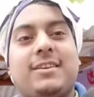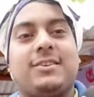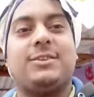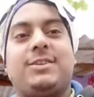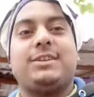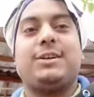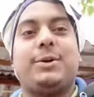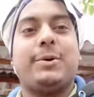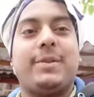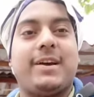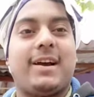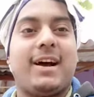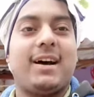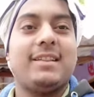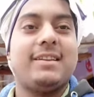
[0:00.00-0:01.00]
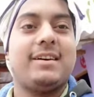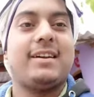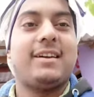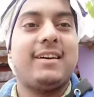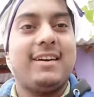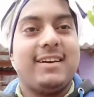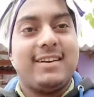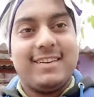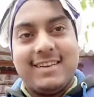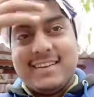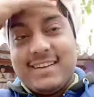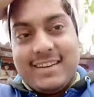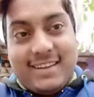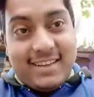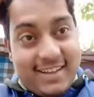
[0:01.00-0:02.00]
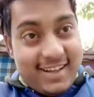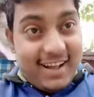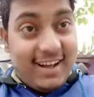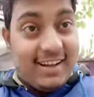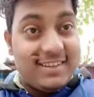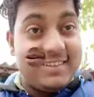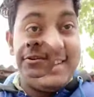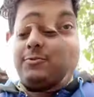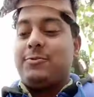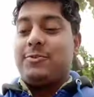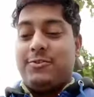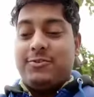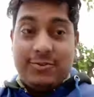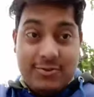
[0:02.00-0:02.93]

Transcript: स्टूडियो दिखा दे रहे हैं कि कहाँ से हम लोग ये